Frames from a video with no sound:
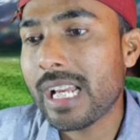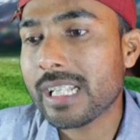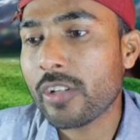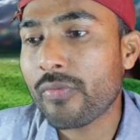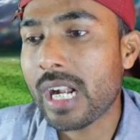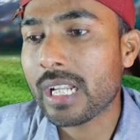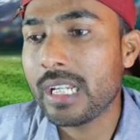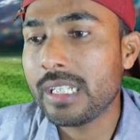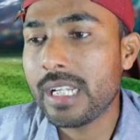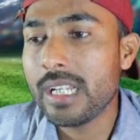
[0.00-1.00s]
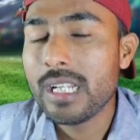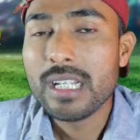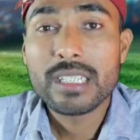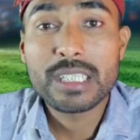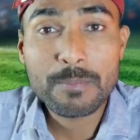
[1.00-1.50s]
मैंने यहाँ से फिलहाल के लिए
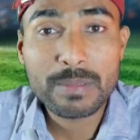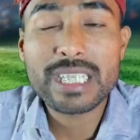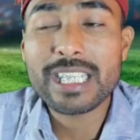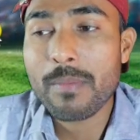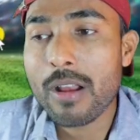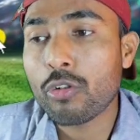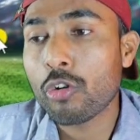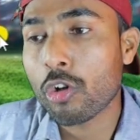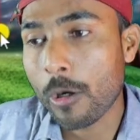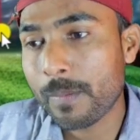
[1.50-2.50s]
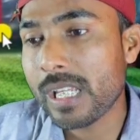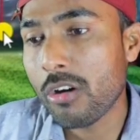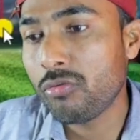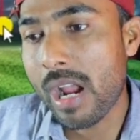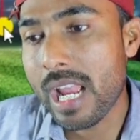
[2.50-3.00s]
दीप्ति शर्मा को ड्रॉप
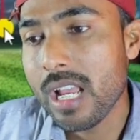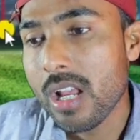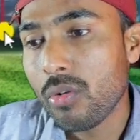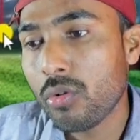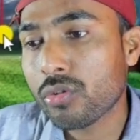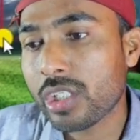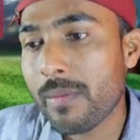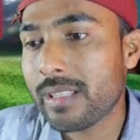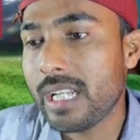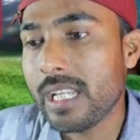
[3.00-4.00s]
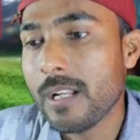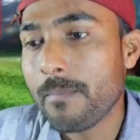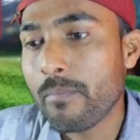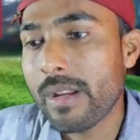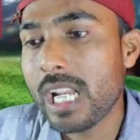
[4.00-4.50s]
किया हुआ है उसके बदले
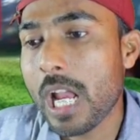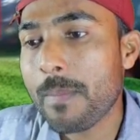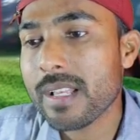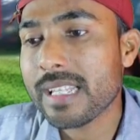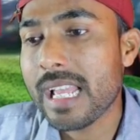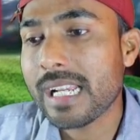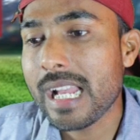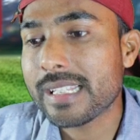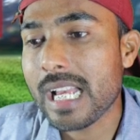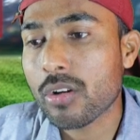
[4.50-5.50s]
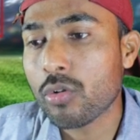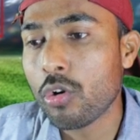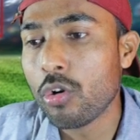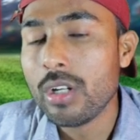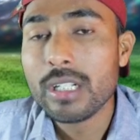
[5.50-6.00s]
मैंने यहाँ पे साइका इसाक
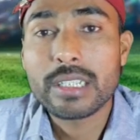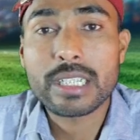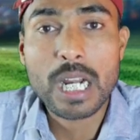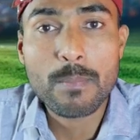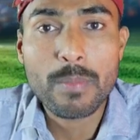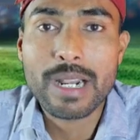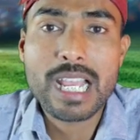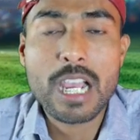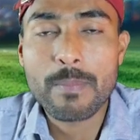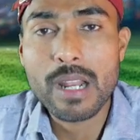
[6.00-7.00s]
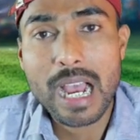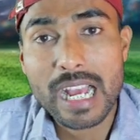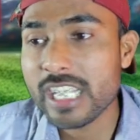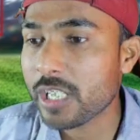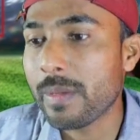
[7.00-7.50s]
को ट्रंप बनाया अपना
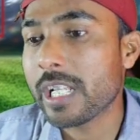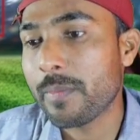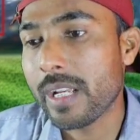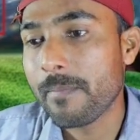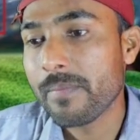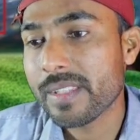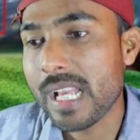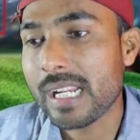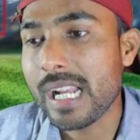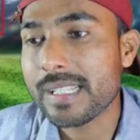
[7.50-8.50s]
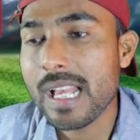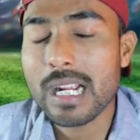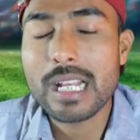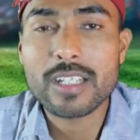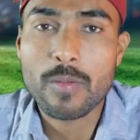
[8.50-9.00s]
आज इस मैच में साइका
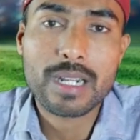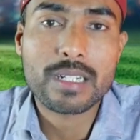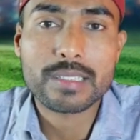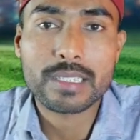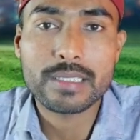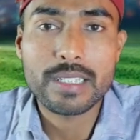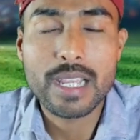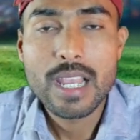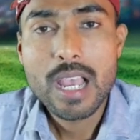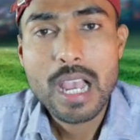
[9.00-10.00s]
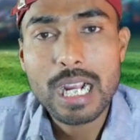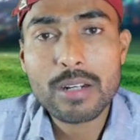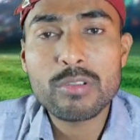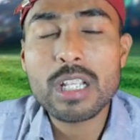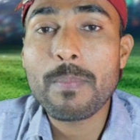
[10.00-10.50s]
इसाक आज कमाल कर सकती है
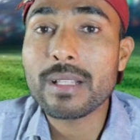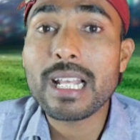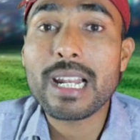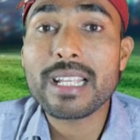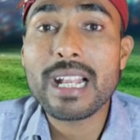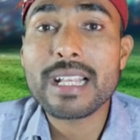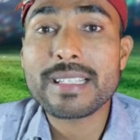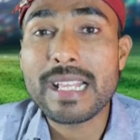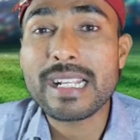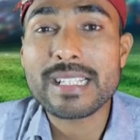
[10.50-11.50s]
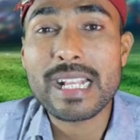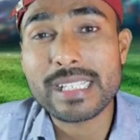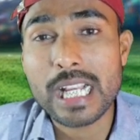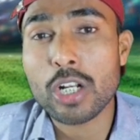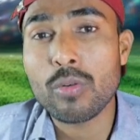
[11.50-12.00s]
अगर मुझे पता लग गया कि साइका
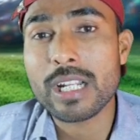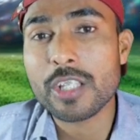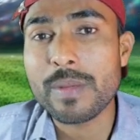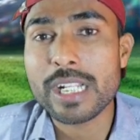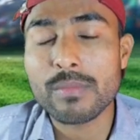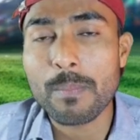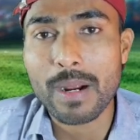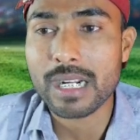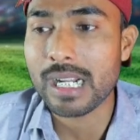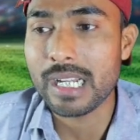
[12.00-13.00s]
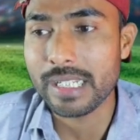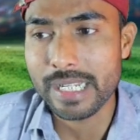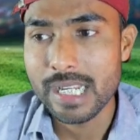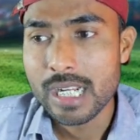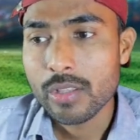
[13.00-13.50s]
इसाक चार ओवर इस मैच में पक्का
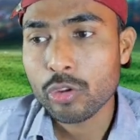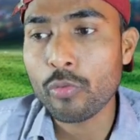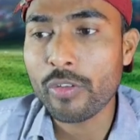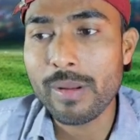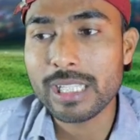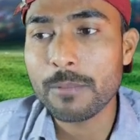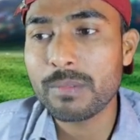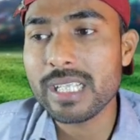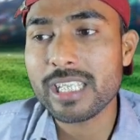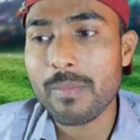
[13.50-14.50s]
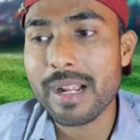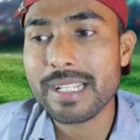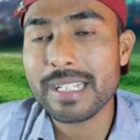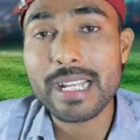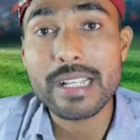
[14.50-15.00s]
डालेगी तो फिर मैं दीप्ति शर्मा
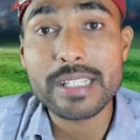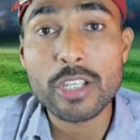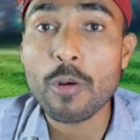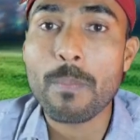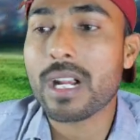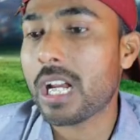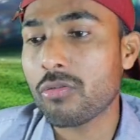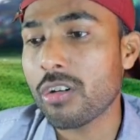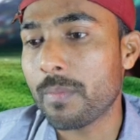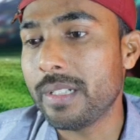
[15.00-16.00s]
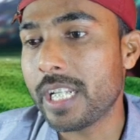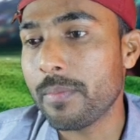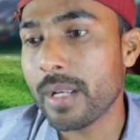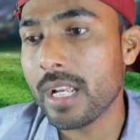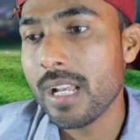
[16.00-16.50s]
की जगह इसी को पक्का लूंगा अपनी
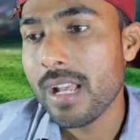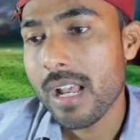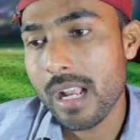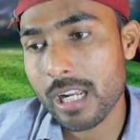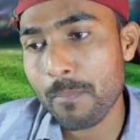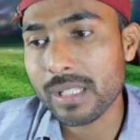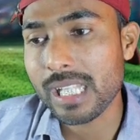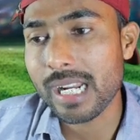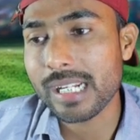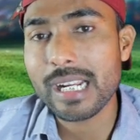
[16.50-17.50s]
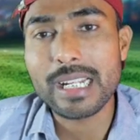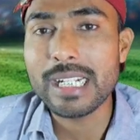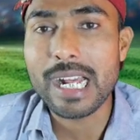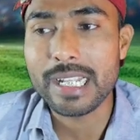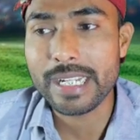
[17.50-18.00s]
टीम में अगर पता लग गया कि
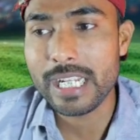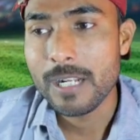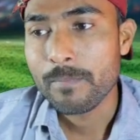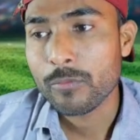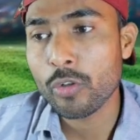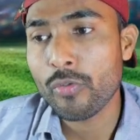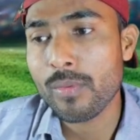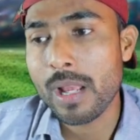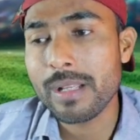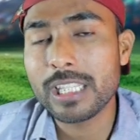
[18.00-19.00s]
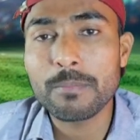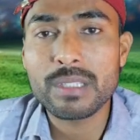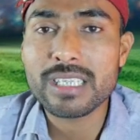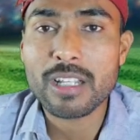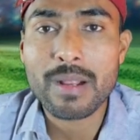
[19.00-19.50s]
नहीं डालेगी तो फिर भाई मैं
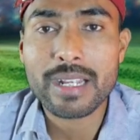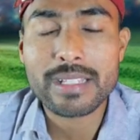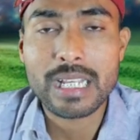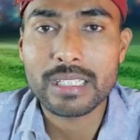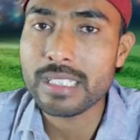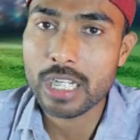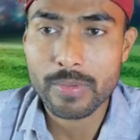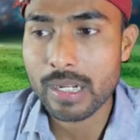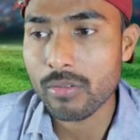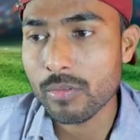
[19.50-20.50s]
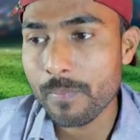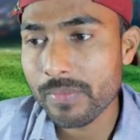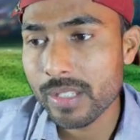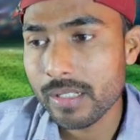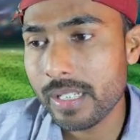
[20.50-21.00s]
दीप्ति शर्मा के साथ ही जाने वाला हूँ
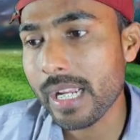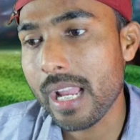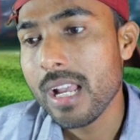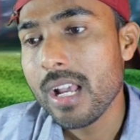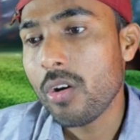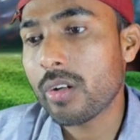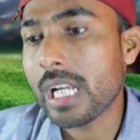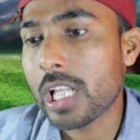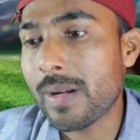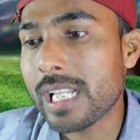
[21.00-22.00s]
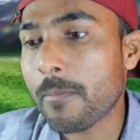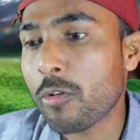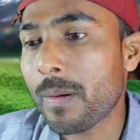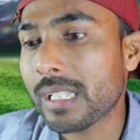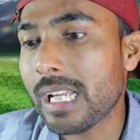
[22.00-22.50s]
ठीक है और गेंदबाजी
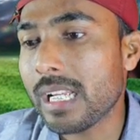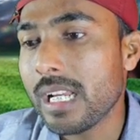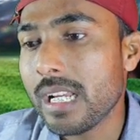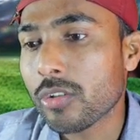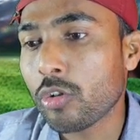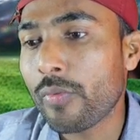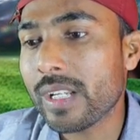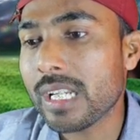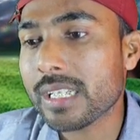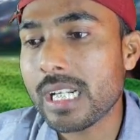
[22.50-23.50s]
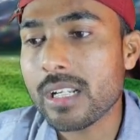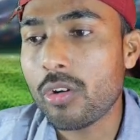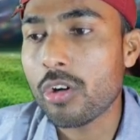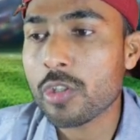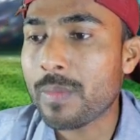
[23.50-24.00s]
आपको पता है सोफी क्लस्टन
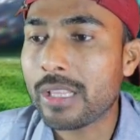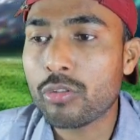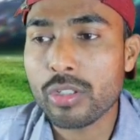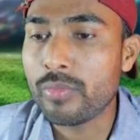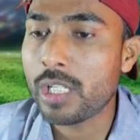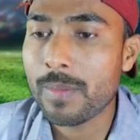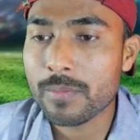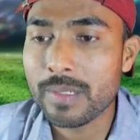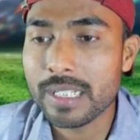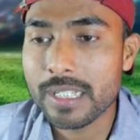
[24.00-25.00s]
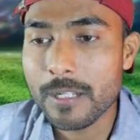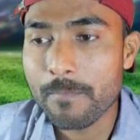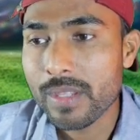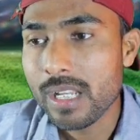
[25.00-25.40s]
और स्मैल तो सभी के पास मिलेगी